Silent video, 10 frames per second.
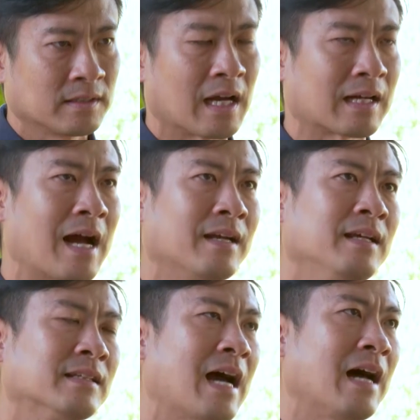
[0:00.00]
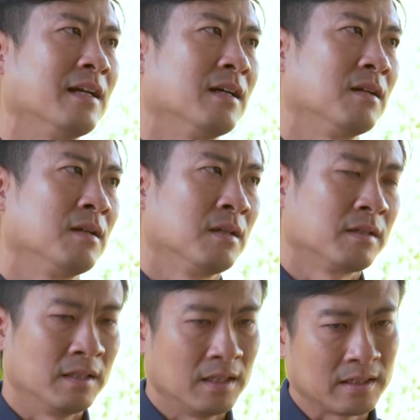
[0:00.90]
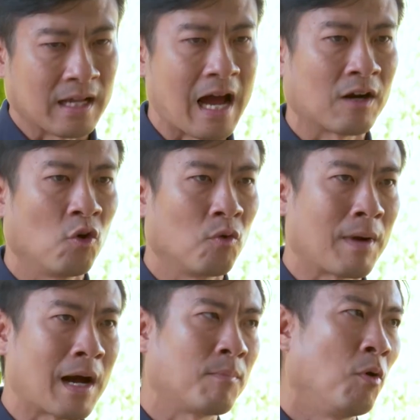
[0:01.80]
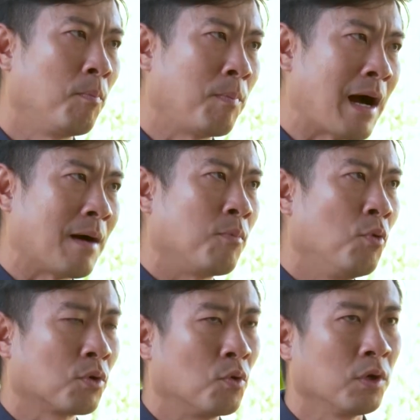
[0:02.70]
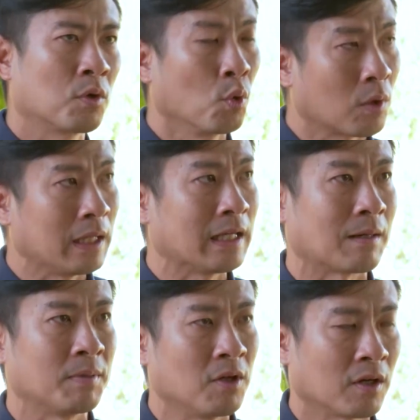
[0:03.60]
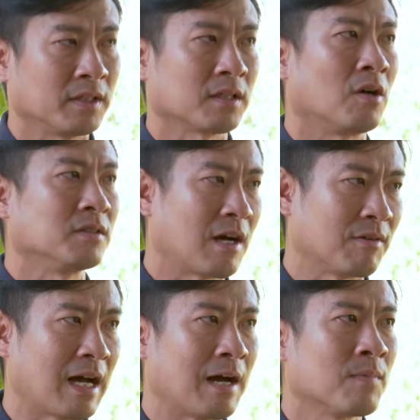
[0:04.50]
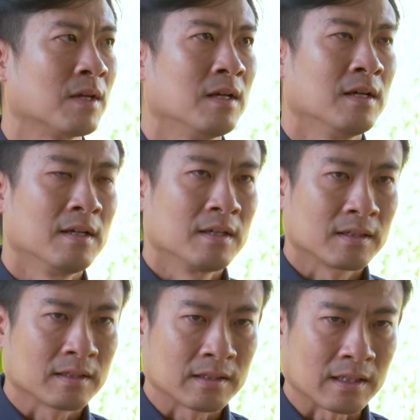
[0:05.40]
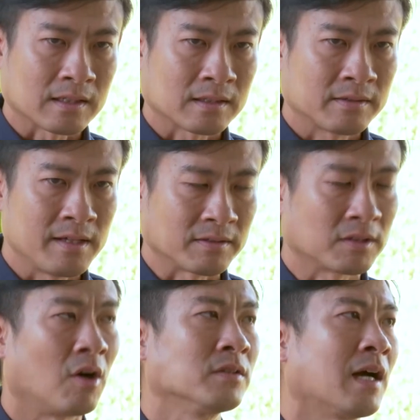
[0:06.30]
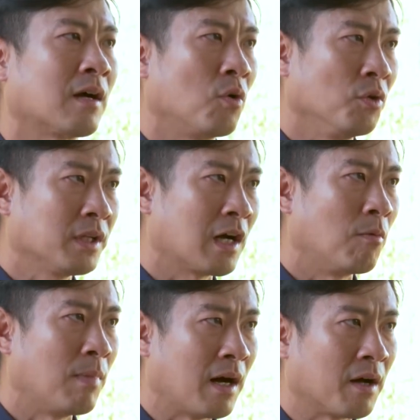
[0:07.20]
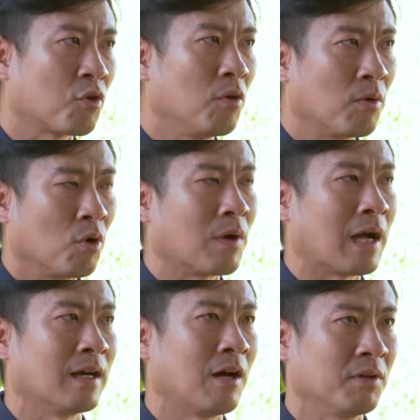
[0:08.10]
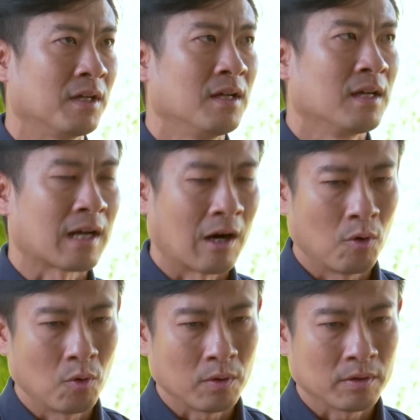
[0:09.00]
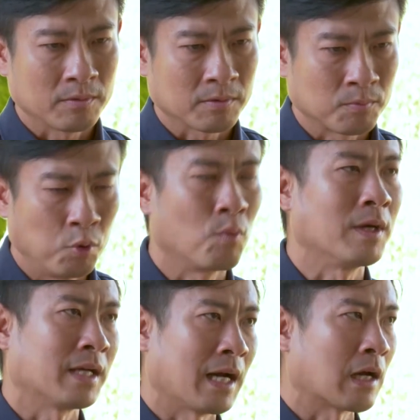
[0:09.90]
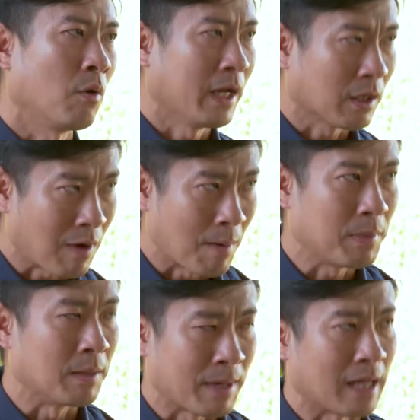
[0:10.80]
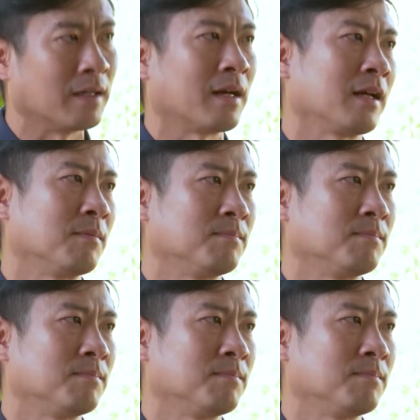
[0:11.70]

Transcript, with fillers: จากการที่อาจารย์เนี่ยเดินทางลงมาพบปะพูดคุยคลุกคลีกับพี่น้องเกษตรกรชาวนา เสียงสะท้อนจากคนที่เข้ามาร่วมโครงการกับเราเนี่ยเขาพูดว่าอย่างไรเขาเห็นความเปลี่ยนแปลงอย่างไรครับ